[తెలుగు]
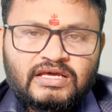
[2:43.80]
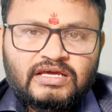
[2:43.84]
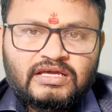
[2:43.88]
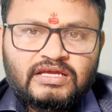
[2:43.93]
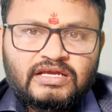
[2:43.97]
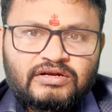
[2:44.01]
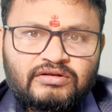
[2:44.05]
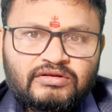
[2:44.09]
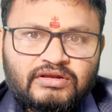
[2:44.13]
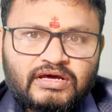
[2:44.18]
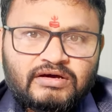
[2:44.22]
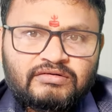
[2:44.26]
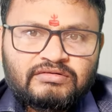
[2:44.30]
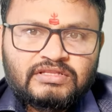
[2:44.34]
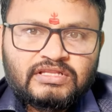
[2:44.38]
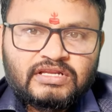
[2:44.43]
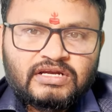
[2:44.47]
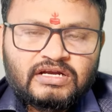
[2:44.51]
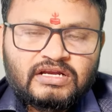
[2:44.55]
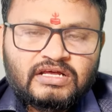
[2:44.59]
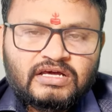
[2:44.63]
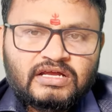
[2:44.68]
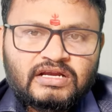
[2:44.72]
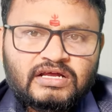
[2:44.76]
ఇటు రేవంత్
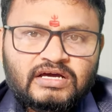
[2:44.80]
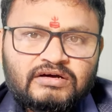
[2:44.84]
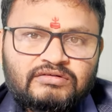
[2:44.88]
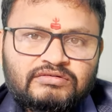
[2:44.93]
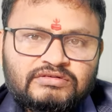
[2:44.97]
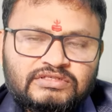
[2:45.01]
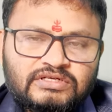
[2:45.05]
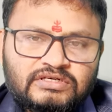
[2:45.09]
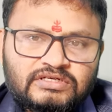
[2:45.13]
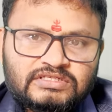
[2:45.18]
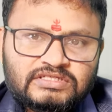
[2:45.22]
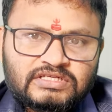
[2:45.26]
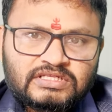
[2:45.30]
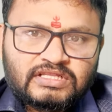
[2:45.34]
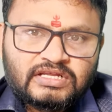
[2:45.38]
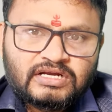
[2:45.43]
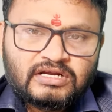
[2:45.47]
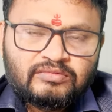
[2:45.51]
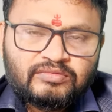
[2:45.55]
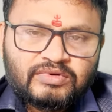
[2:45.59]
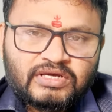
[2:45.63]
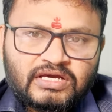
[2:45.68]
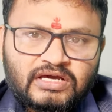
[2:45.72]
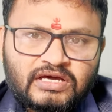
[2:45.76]
రెడ్డి గారు కావచ్చు అటు
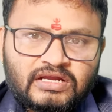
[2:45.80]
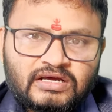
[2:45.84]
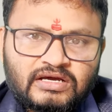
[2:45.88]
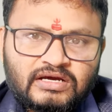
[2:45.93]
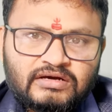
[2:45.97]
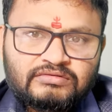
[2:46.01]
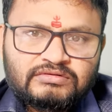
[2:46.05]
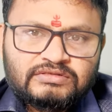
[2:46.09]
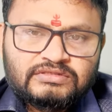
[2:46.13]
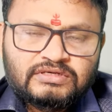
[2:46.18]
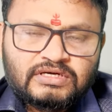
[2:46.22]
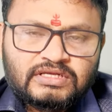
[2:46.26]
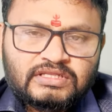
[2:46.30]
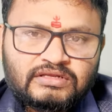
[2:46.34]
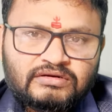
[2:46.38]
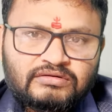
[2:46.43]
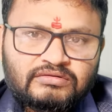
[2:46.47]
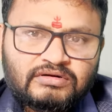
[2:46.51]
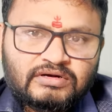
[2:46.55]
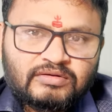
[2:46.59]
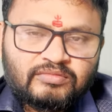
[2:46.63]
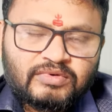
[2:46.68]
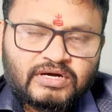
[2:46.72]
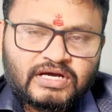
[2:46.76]
సిద్ధరామయ్య గారు కావచ్చు అందరూ
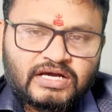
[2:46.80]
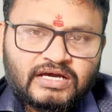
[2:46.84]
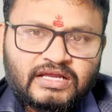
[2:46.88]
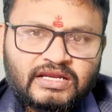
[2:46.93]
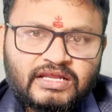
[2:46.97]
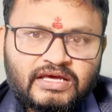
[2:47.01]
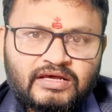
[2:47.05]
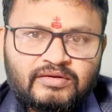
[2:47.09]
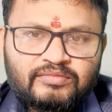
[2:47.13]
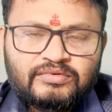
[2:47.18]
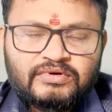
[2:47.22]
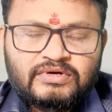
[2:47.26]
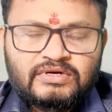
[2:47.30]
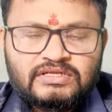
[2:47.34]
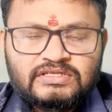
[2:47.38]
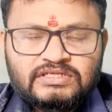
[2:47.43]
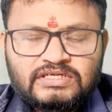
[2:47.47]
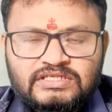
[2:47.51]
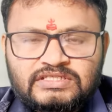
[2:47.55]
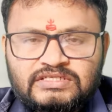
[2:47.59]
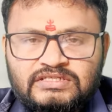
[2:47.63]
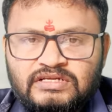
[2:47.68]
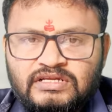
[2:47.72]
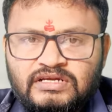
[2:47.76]
కూడా బాగానే ఏర్పాట్లు
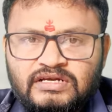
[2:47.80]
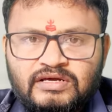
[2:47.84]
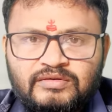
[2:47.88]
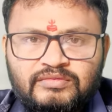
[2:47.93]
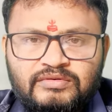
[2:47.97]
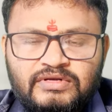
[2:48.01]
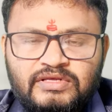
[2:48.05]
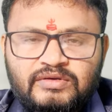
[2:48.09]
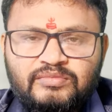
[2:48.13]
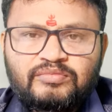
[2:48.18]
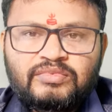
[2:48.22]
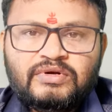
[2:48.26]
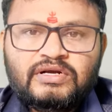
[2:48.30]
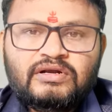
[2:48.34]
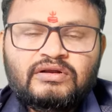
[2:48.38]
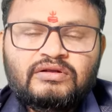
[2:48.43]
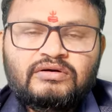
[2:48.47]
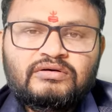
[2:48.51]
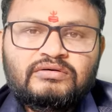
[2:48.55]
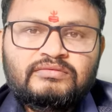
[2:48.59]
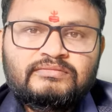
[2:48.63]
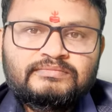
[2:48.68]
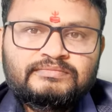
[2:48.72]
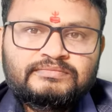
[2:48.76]
చేస్తున్నారు కాబట్టి ఇప్పట్లో
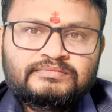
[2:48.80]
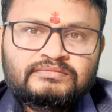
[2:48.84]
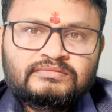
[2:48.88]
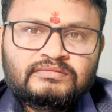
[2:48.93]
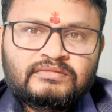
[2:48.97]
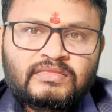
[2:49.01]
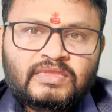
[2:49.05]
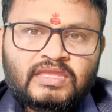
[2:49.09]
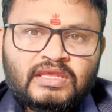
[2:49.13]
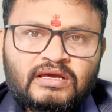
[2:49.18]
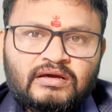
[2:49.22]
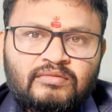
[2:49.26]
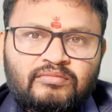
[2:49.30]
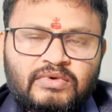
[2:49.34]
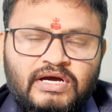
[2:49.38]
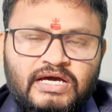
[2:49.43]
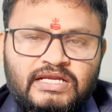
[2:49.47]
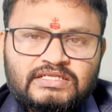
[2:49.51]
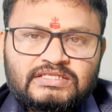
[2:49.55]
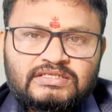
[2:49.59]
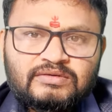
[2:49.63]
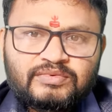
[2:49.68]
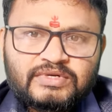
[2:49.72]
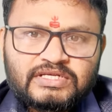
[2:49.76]

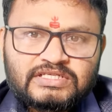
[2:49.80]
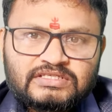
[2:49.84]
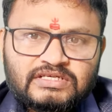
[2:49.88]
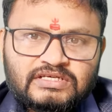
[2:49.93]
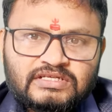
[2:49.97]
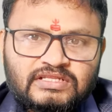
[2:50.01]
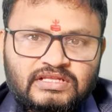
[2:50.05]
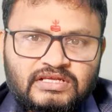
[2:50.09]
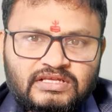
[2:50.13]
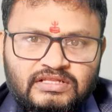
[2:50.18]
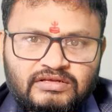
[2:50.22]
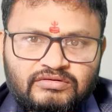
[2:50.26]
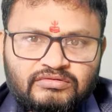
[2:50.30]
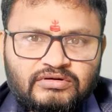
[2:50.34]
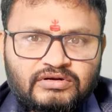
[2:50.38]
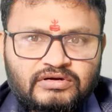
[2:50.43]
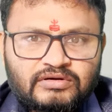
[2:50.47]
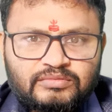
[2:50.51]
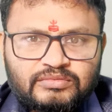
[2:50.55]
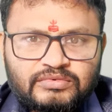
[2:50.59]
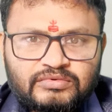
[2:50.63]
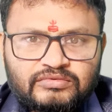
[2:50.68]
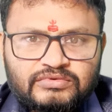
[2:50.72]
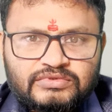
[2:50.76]
మార్చే ప్రసక్తి అయితే
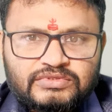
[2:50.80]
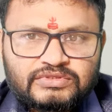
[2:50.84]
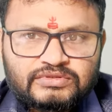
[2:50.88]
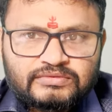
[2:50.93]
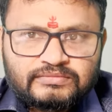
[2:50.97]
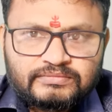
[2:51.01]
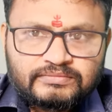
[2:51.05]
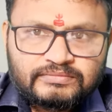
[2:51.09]
ఉండకపోవచ్చు